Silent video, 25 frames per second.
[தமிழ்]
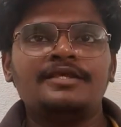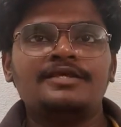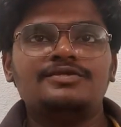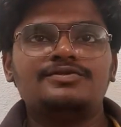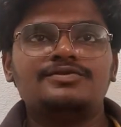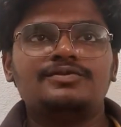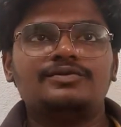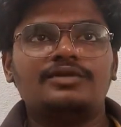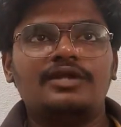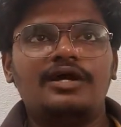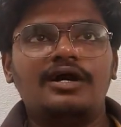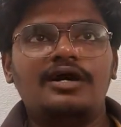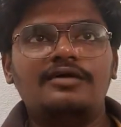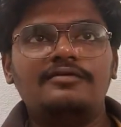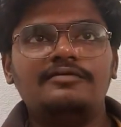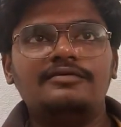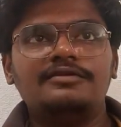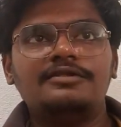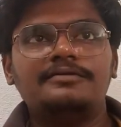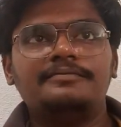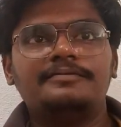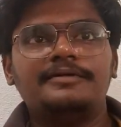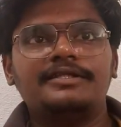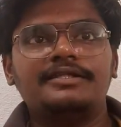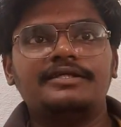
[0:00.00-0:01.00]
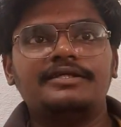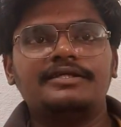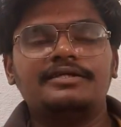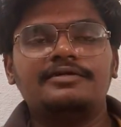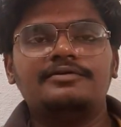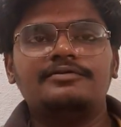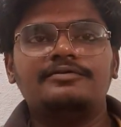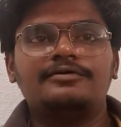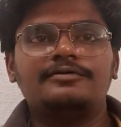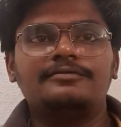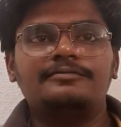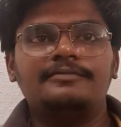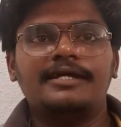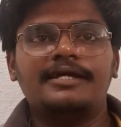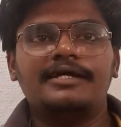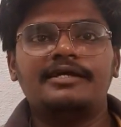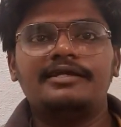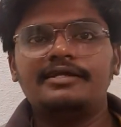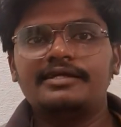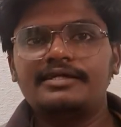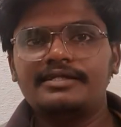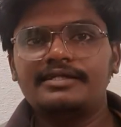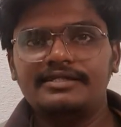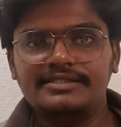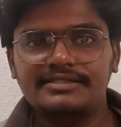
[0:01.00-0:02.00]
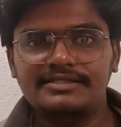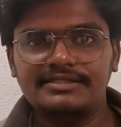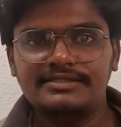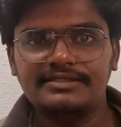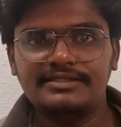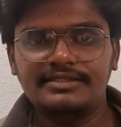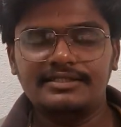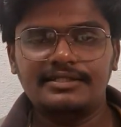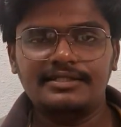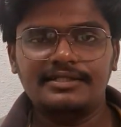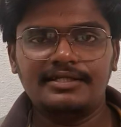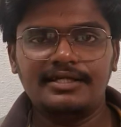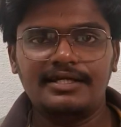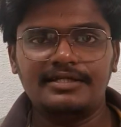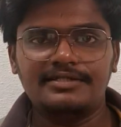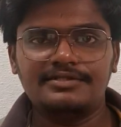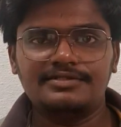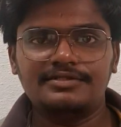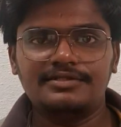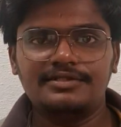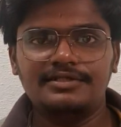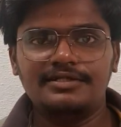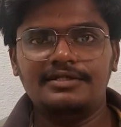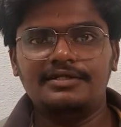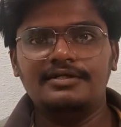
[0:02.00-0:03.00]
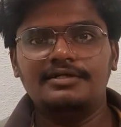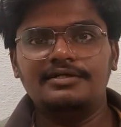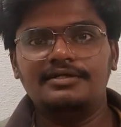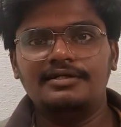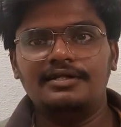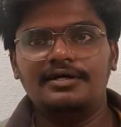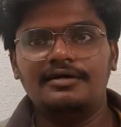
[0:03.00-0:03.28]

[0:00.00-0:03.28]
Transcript: ஸோ நான் வந்து பார்த்திங்கன்னா ஒரு மெக்கானிக்கல் இன்ஜினியர் ஆக்சுவலாக